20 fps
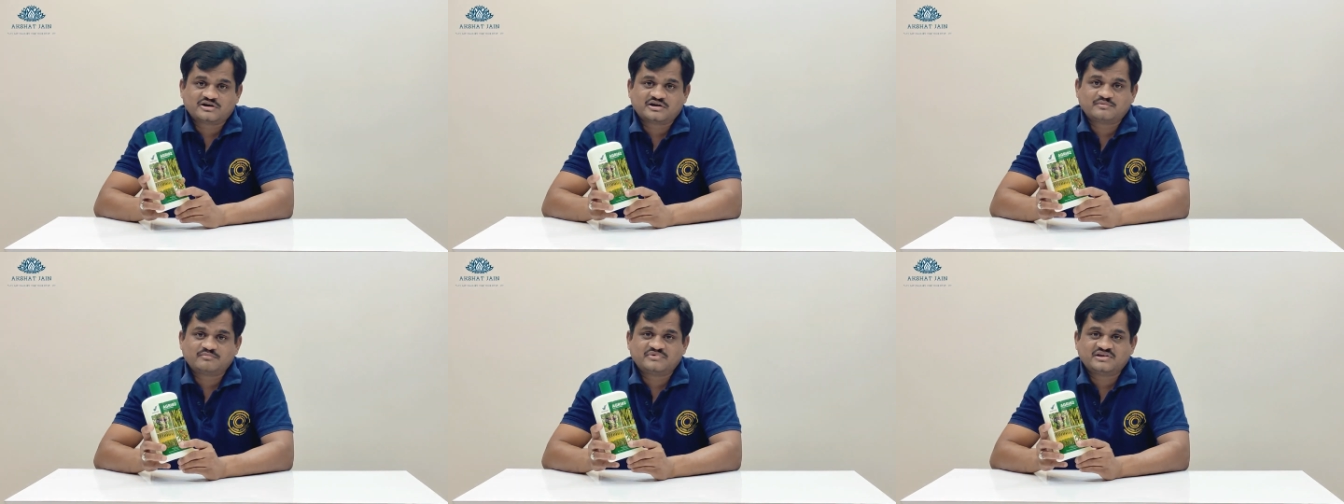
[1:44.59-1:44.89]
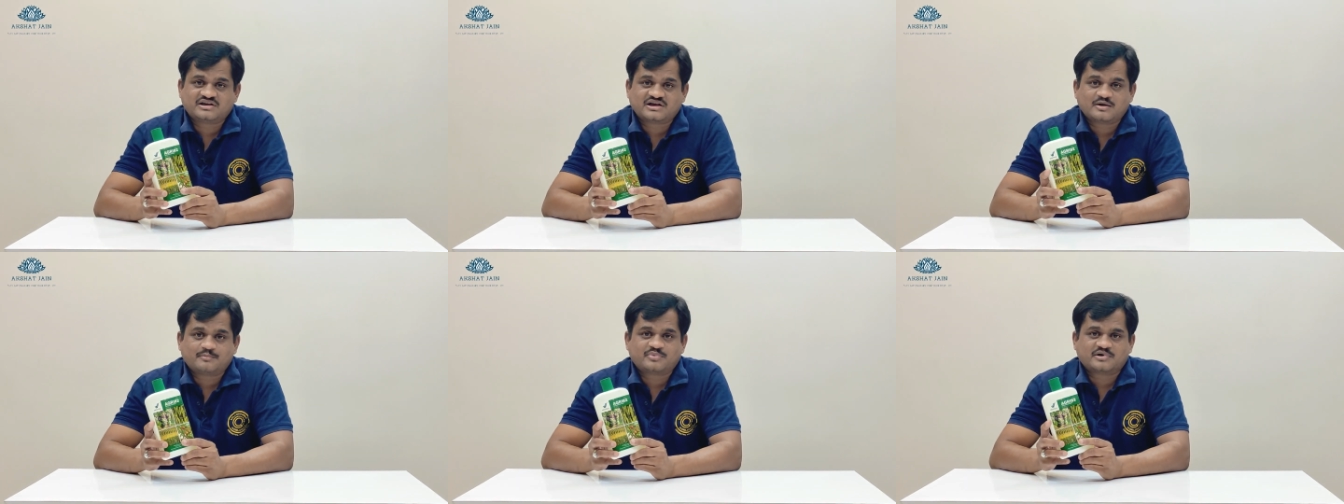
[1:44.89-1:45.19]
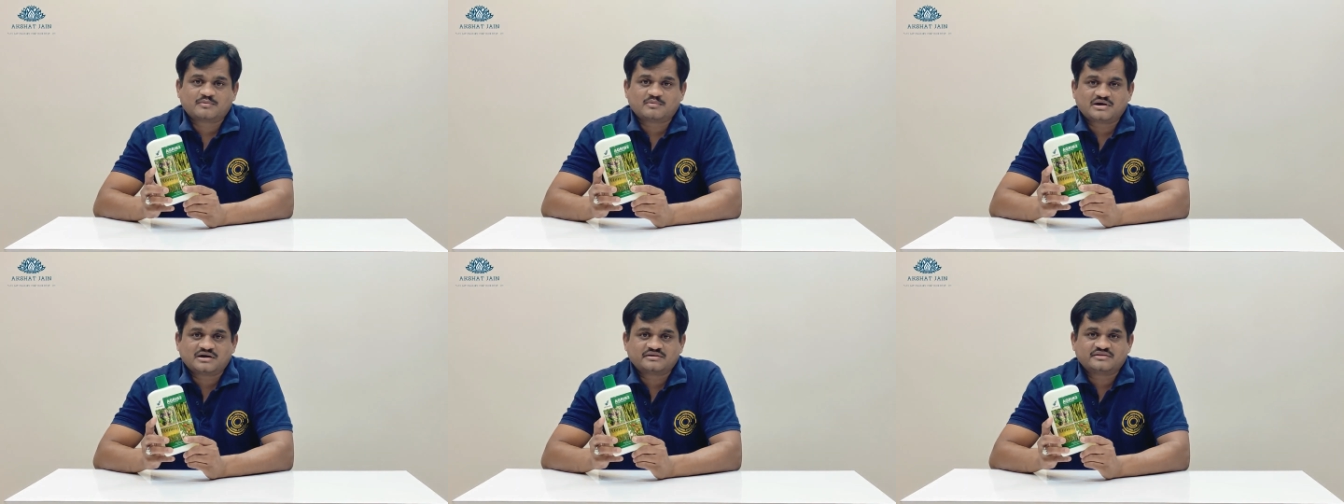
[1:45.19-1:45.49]
गर्मी का
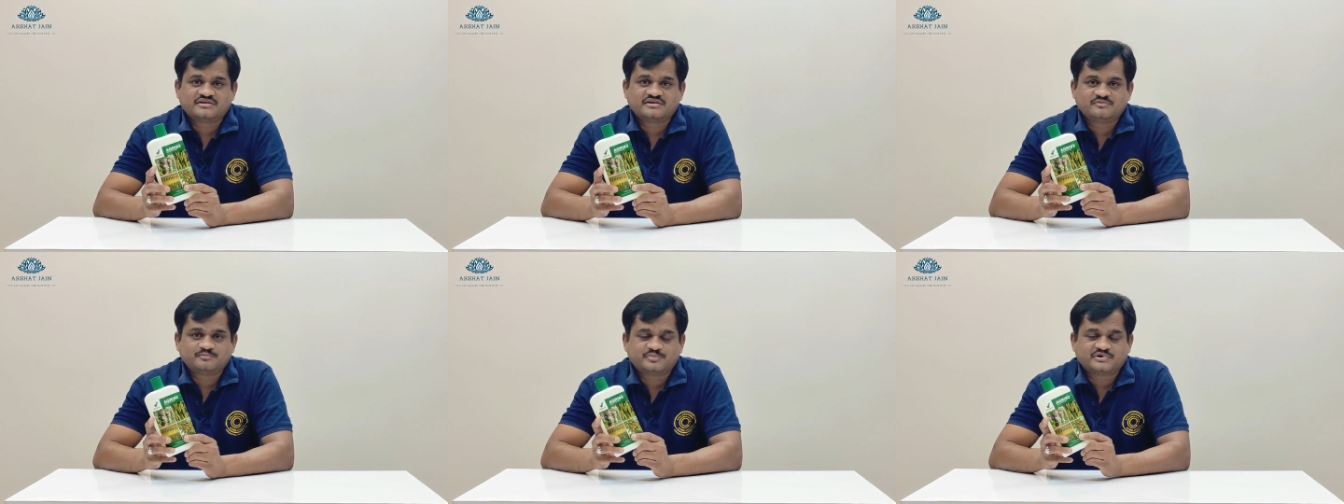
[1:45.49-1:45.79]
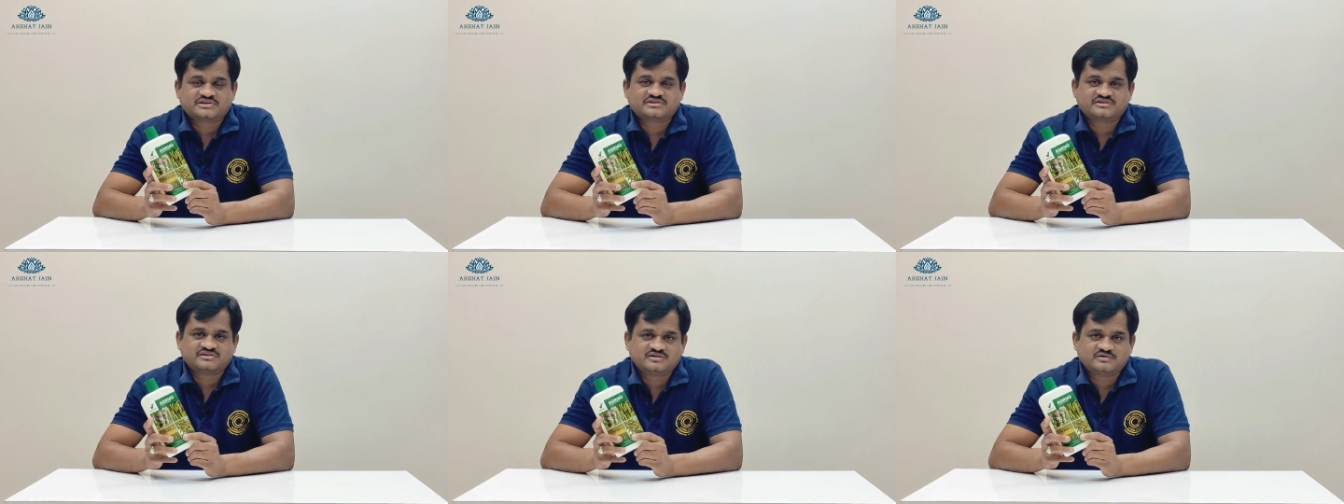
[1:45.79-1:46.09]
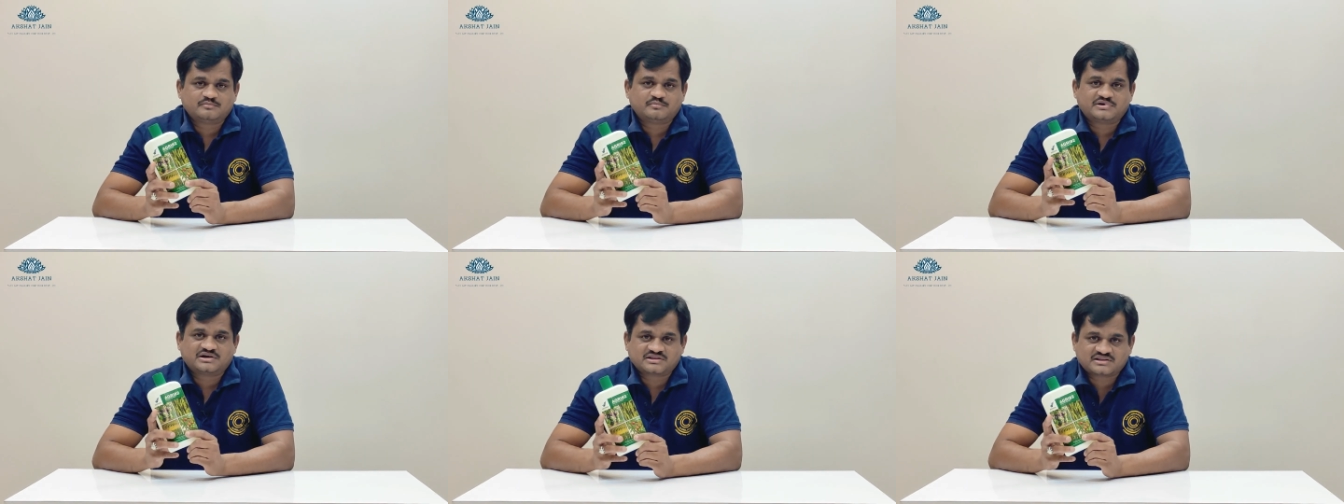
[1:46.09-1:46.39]
प्रमाण दिन
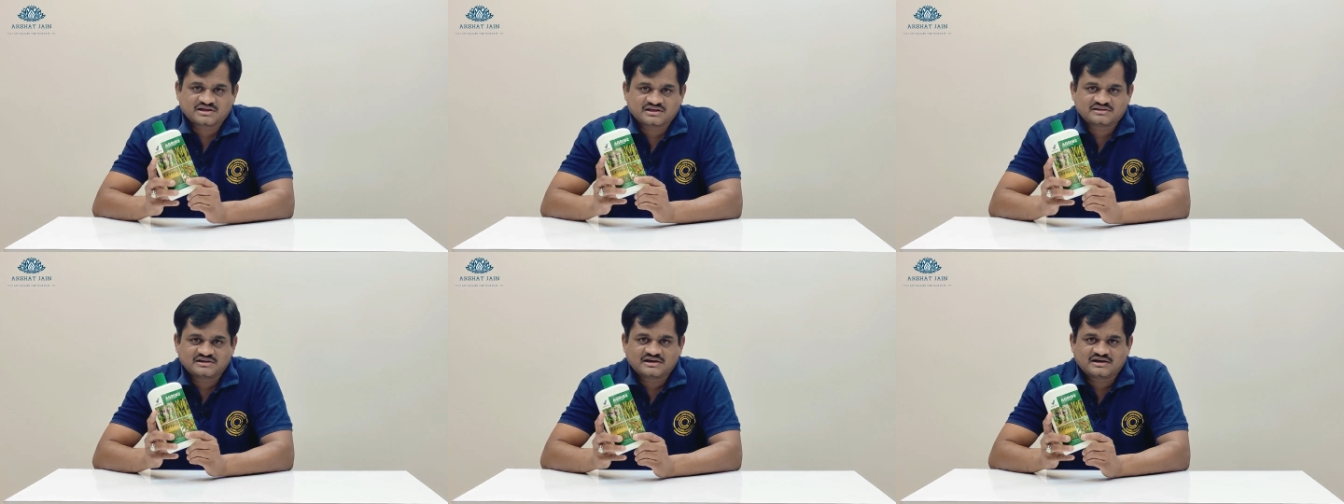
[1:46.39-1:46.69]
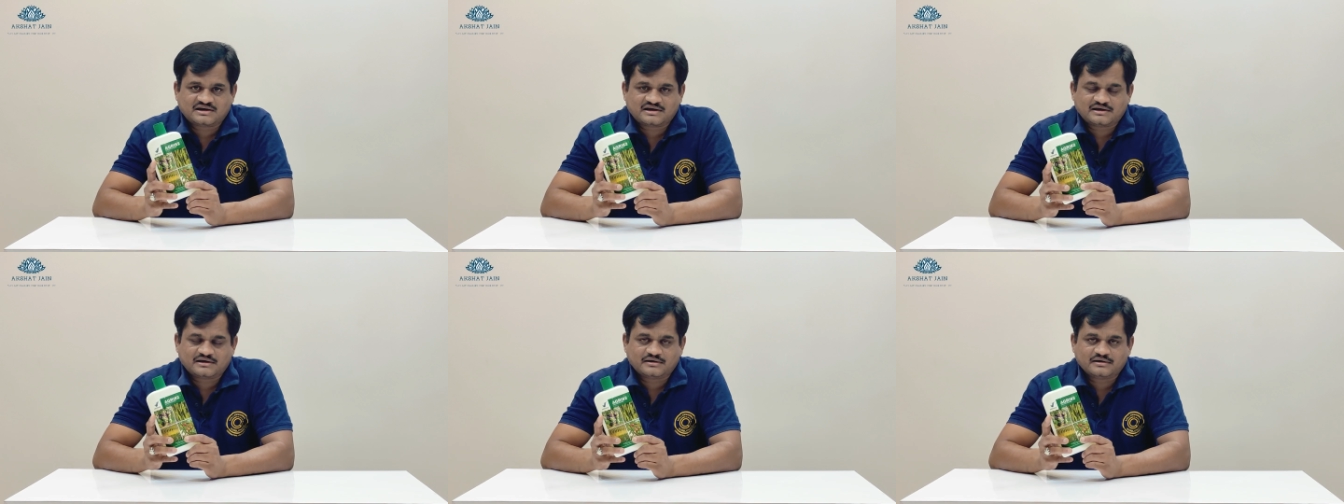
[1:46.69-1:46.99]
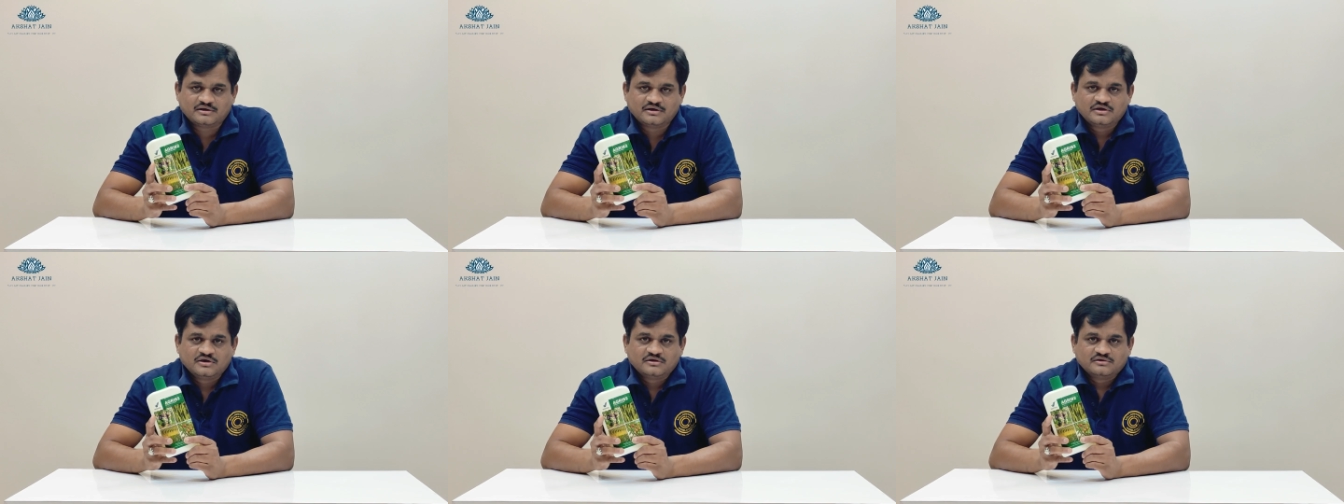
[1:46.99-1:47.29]
प्रतिदिन बढ़ता जा रहा है